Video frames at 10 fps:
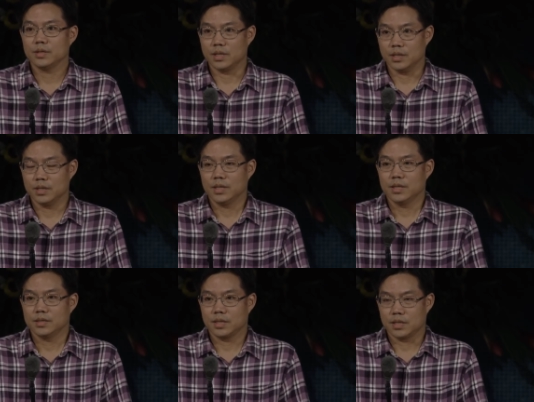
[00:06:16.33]
的
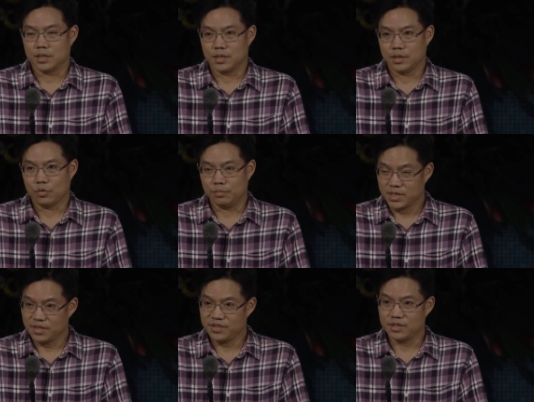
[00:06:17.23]
这个我们
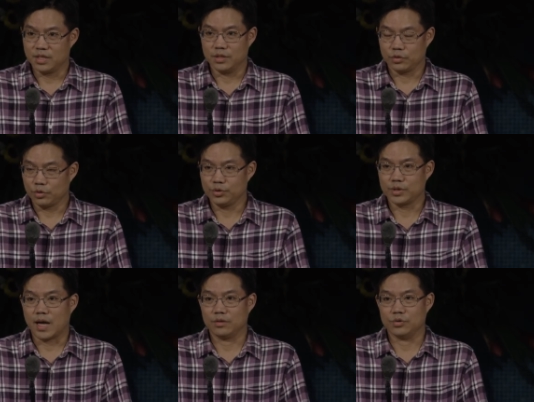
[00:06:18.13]
认识的人都去
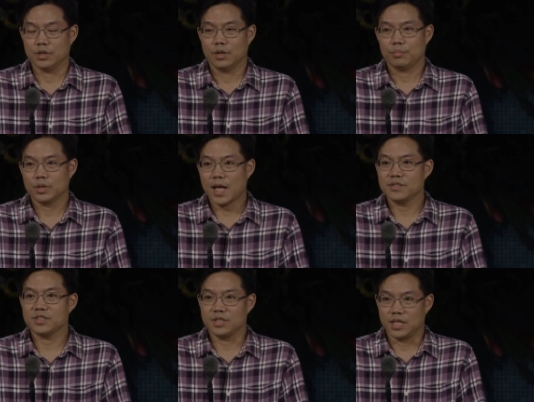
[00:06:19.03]
参与。不
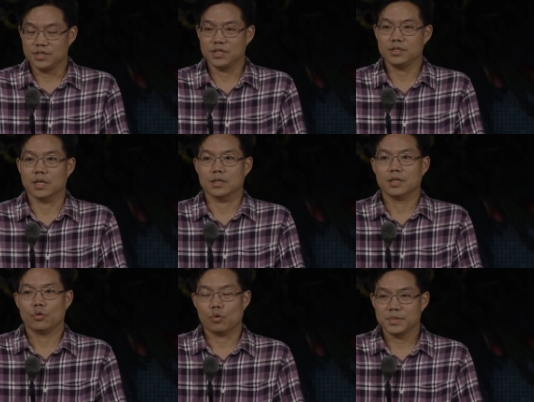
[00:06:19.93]
但是年轻人，
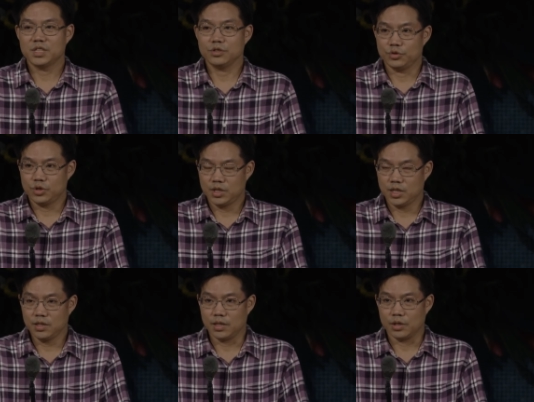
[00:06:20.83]
我们自己去
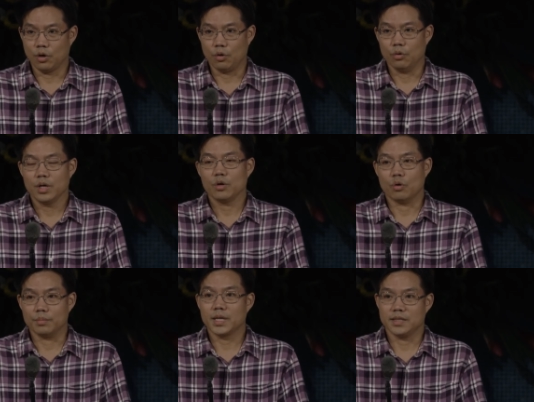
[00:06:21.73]
听了以后，
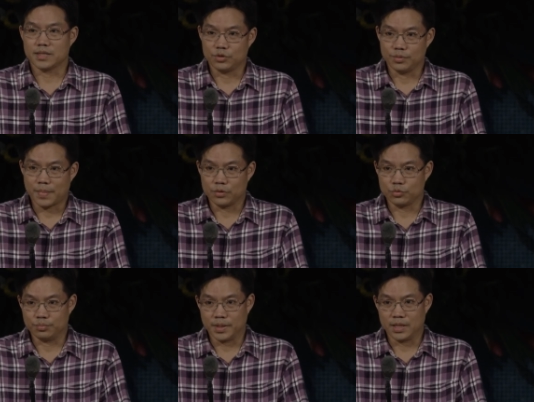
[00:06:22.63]
我们可以再去帮
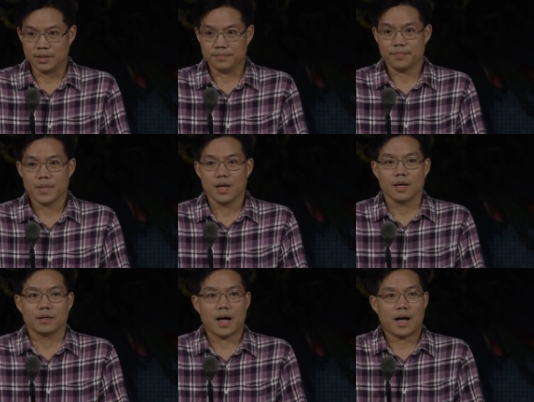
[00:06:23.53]
助别人。
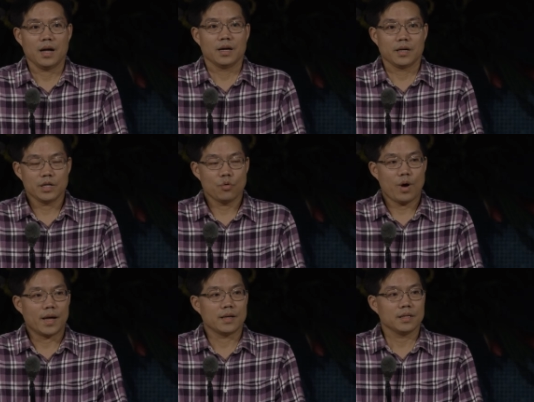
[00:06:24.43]
那另
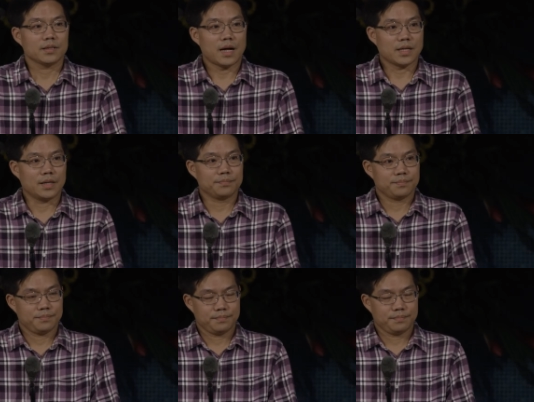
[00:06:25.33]
外，当然，